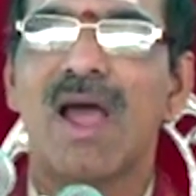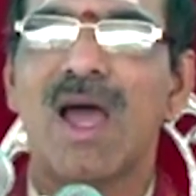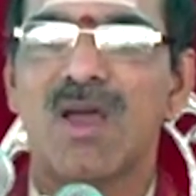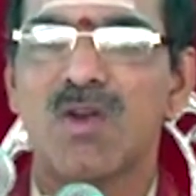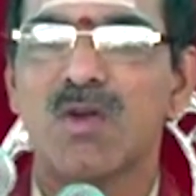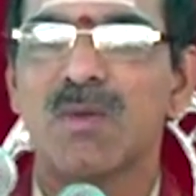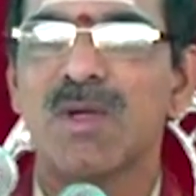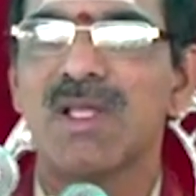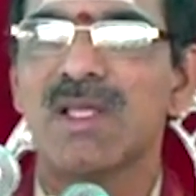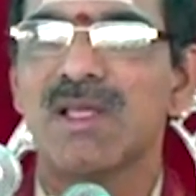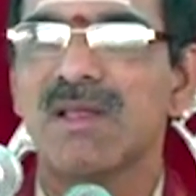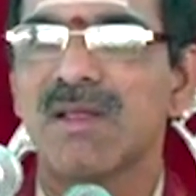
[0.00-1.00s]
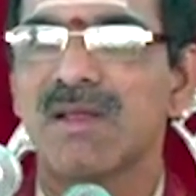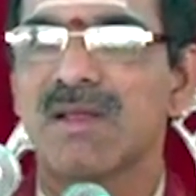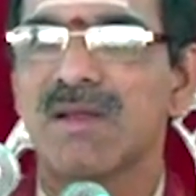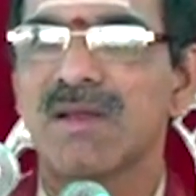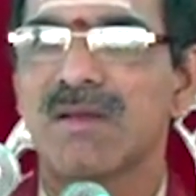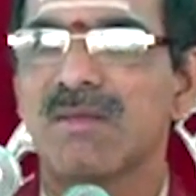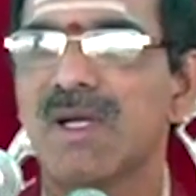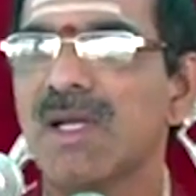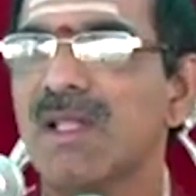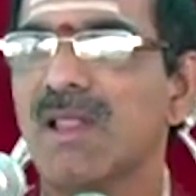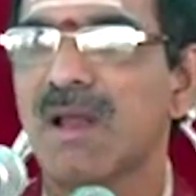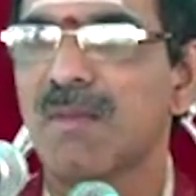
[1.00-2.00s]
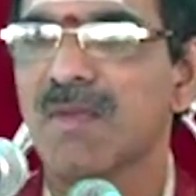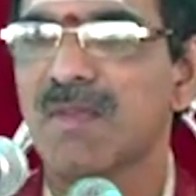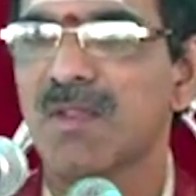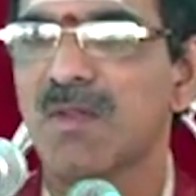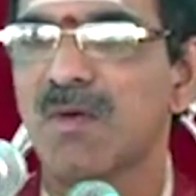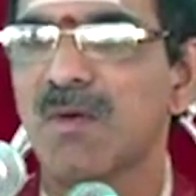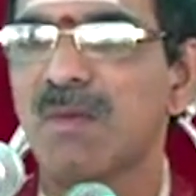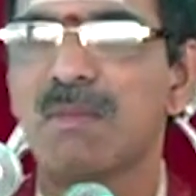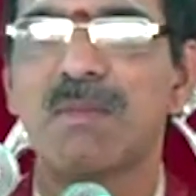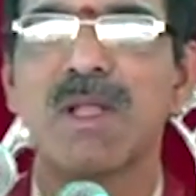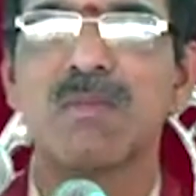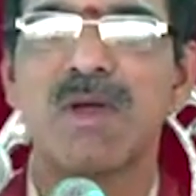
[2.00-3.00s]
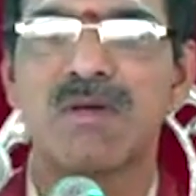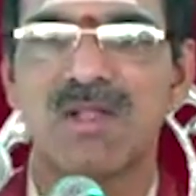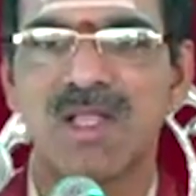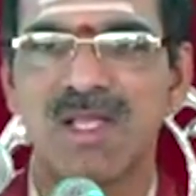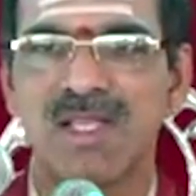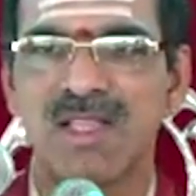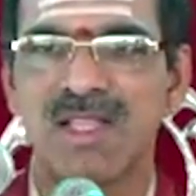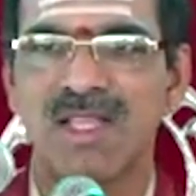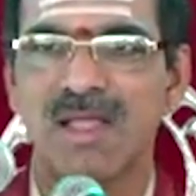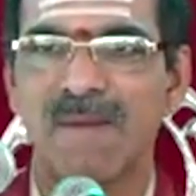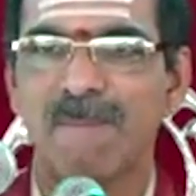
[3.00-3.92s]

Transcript: ఆ రుక్మిణి మళ్ళీ తన అంశతో పద్మావతి అయ్యింది